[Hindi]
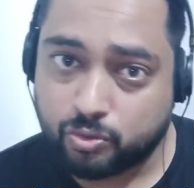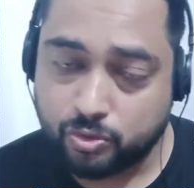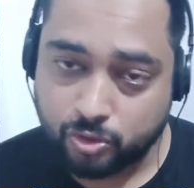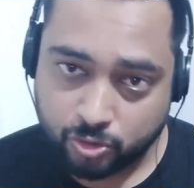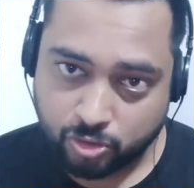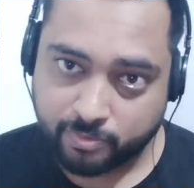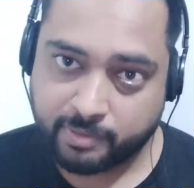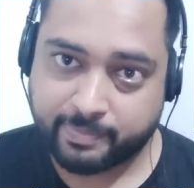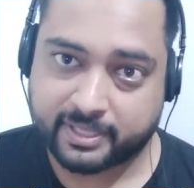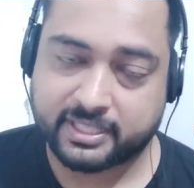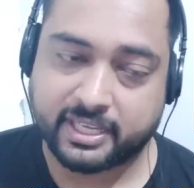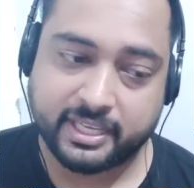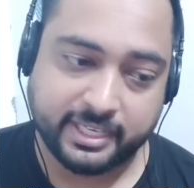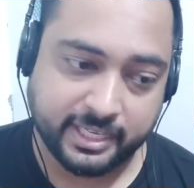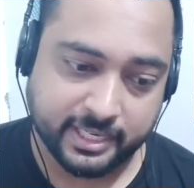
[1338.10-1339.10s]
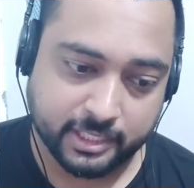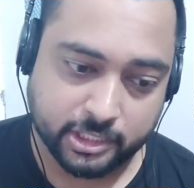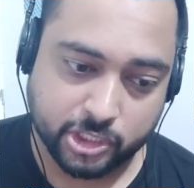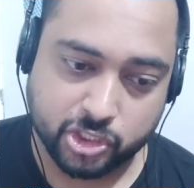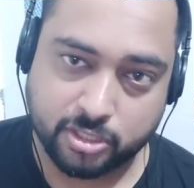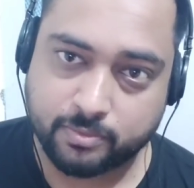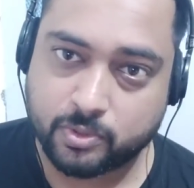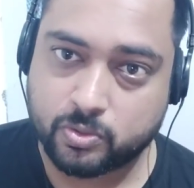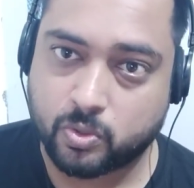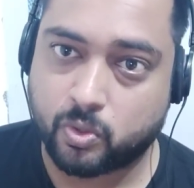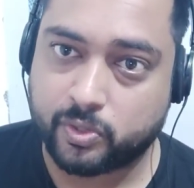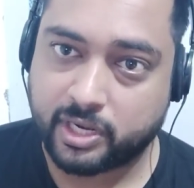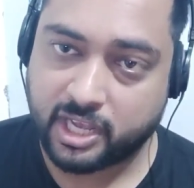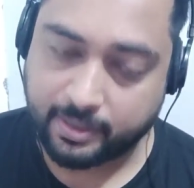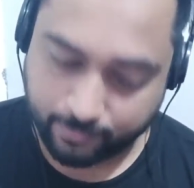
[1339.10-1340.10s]
उनको भी पता है कि रजा शमो
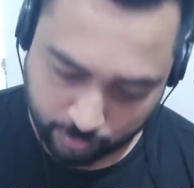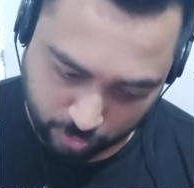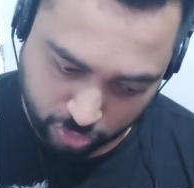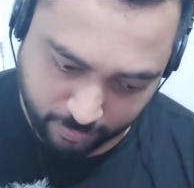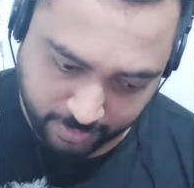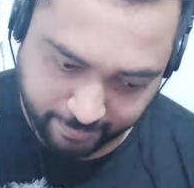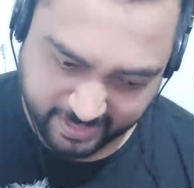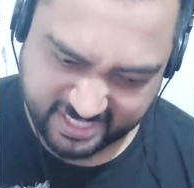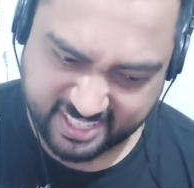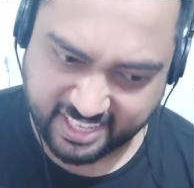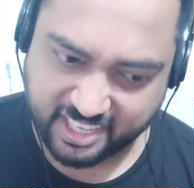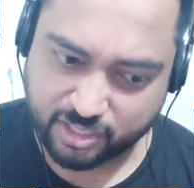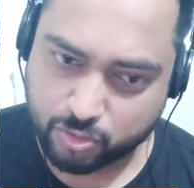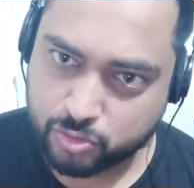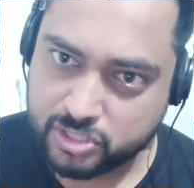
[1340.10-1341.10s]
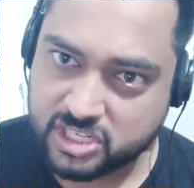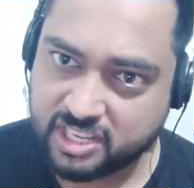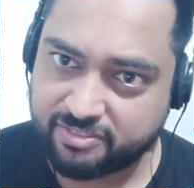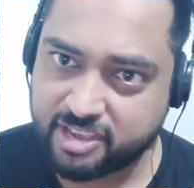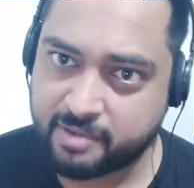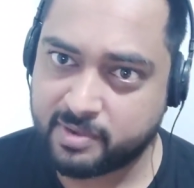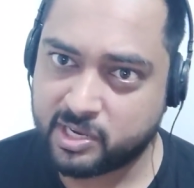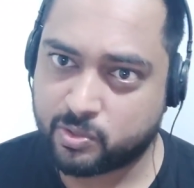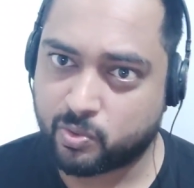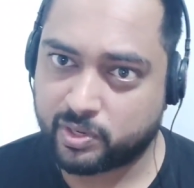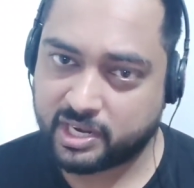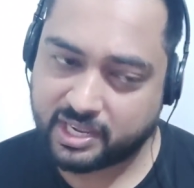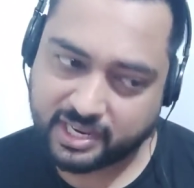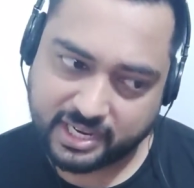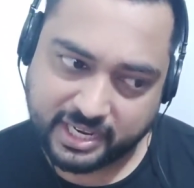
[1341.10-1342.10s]
कौन है अब उनको भी पता है कि खुजली फैमिली
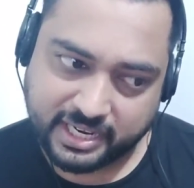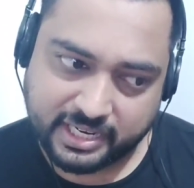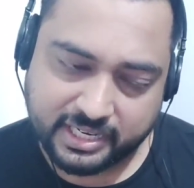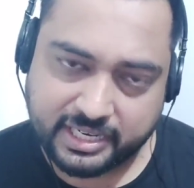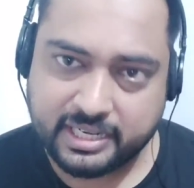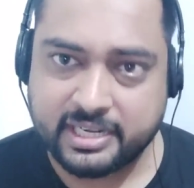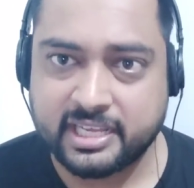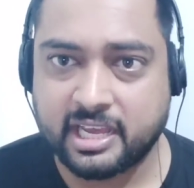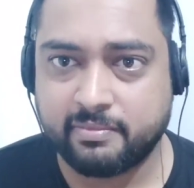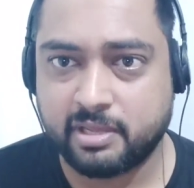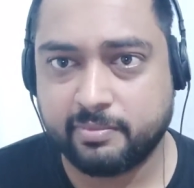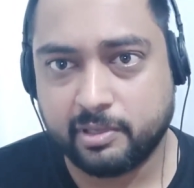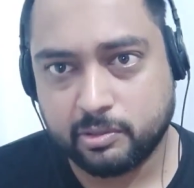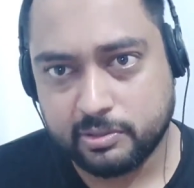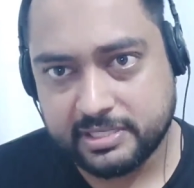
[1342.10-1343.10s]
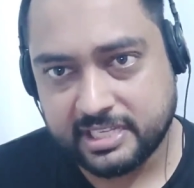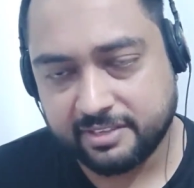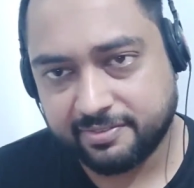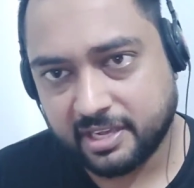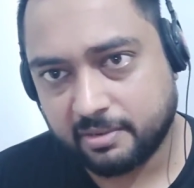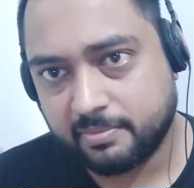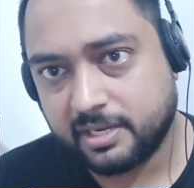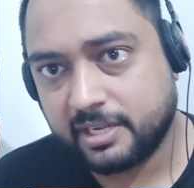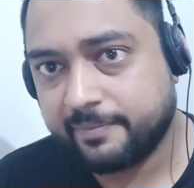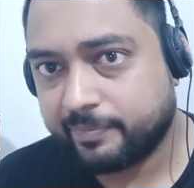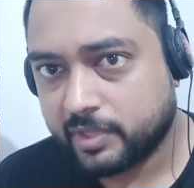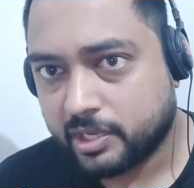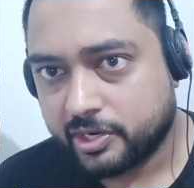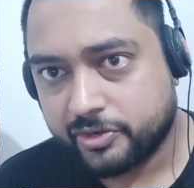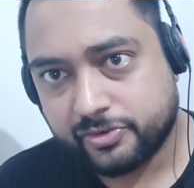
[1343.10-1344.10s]
कौन है इंडिया में भी खुजली फैमिली
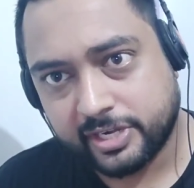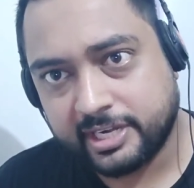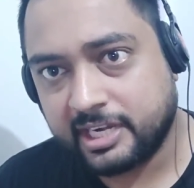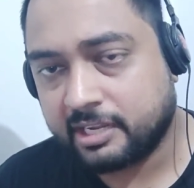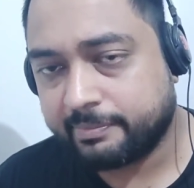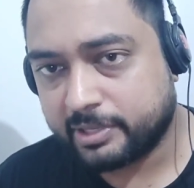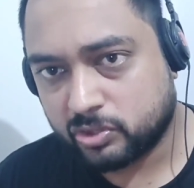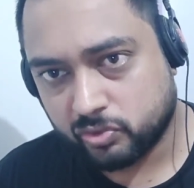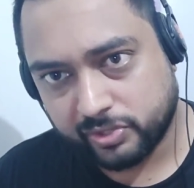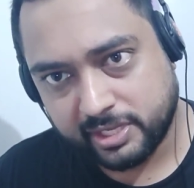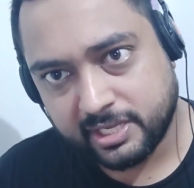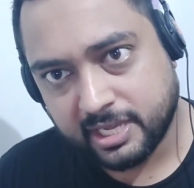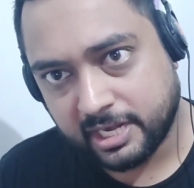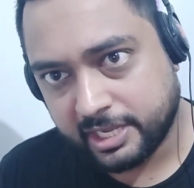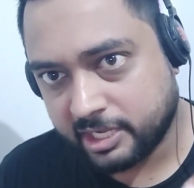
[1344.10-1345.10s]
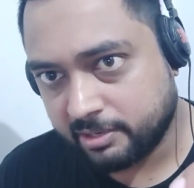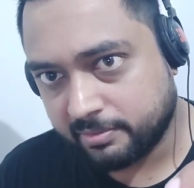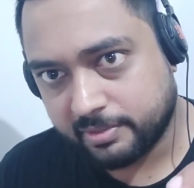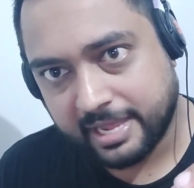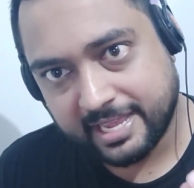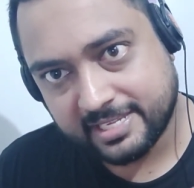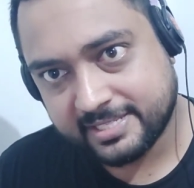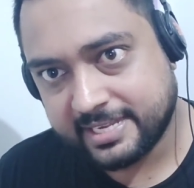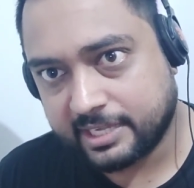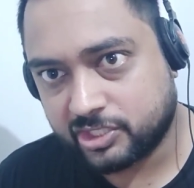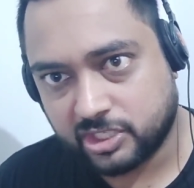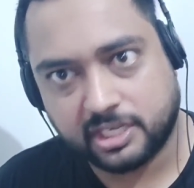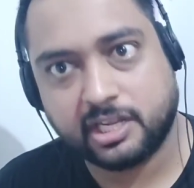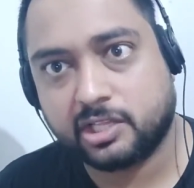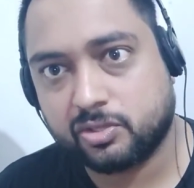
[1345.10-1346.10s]
ट्रेंडिंग पे तो नहीं गया लेकिन हैशटैग
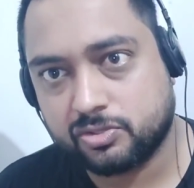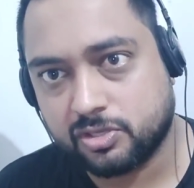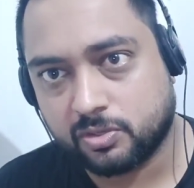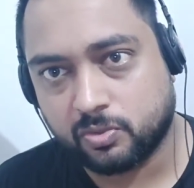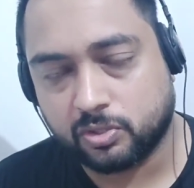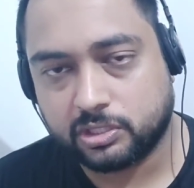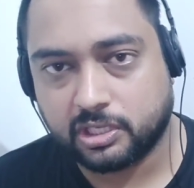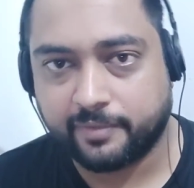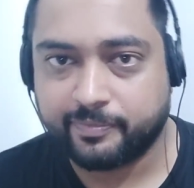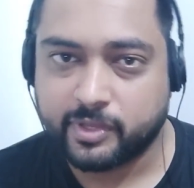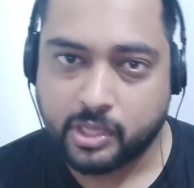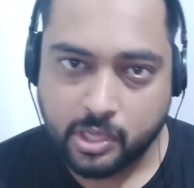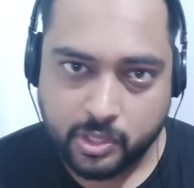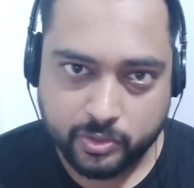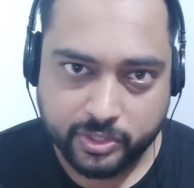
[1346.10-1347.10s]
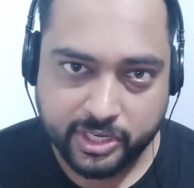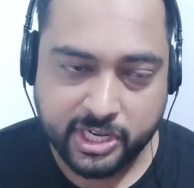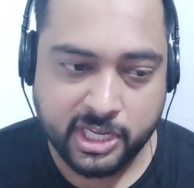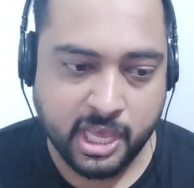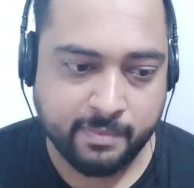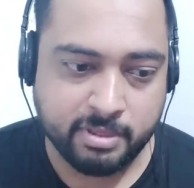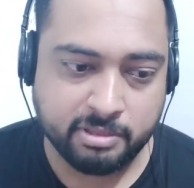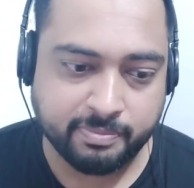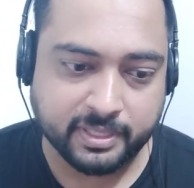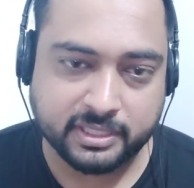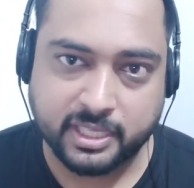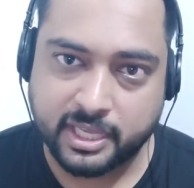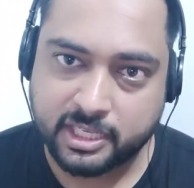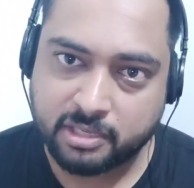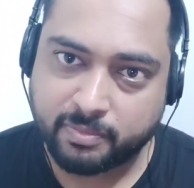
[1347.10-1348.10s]
चला तो ज़रूर था तो इंडिया में भी
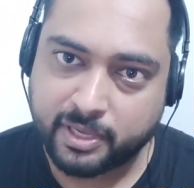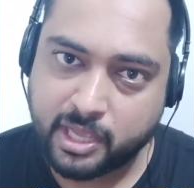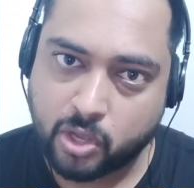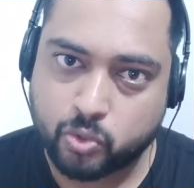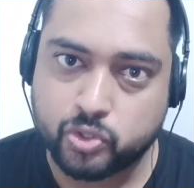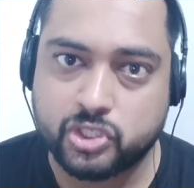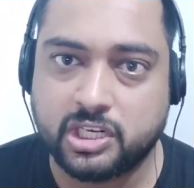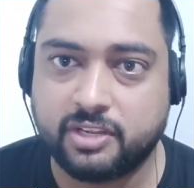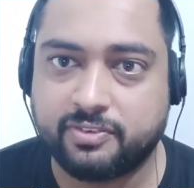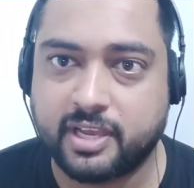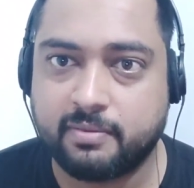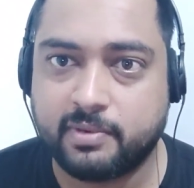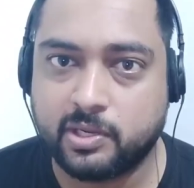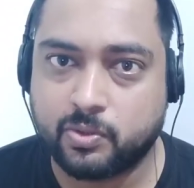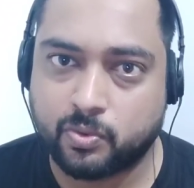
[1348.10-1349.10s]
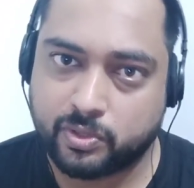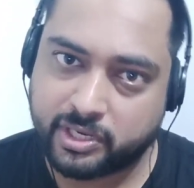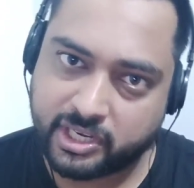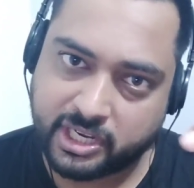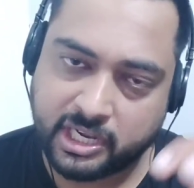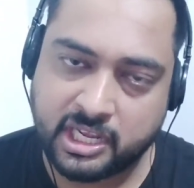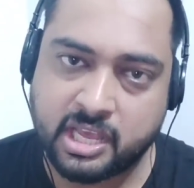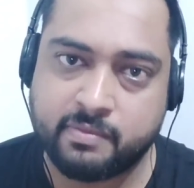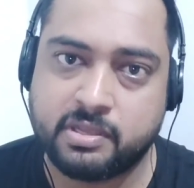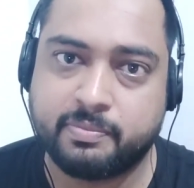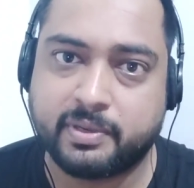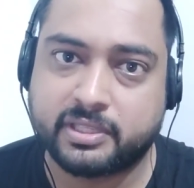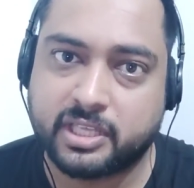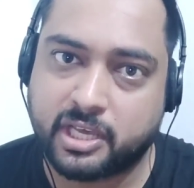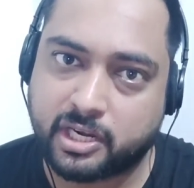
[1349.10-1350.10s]
पता है कि भैया खुजली फैमिली कौन है इंडिया में
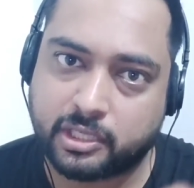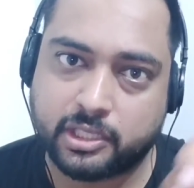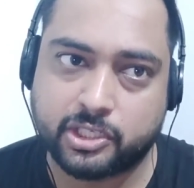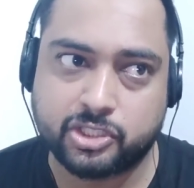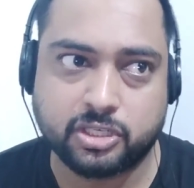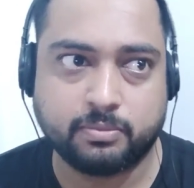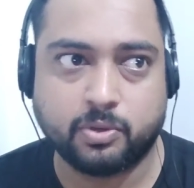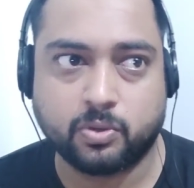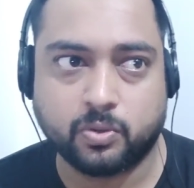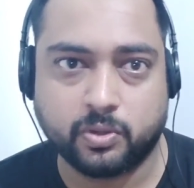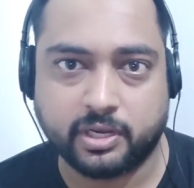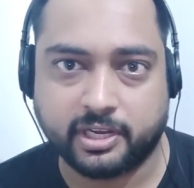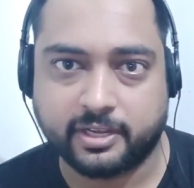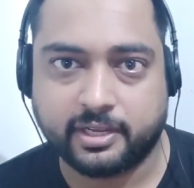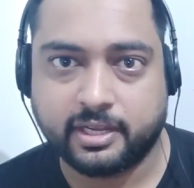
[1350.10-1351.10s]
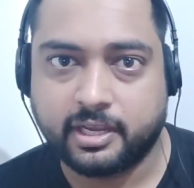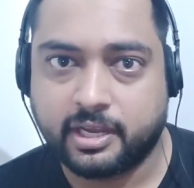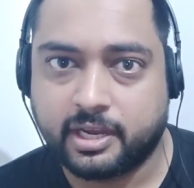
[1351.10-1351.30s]
भी पता है रजा शमो कौन है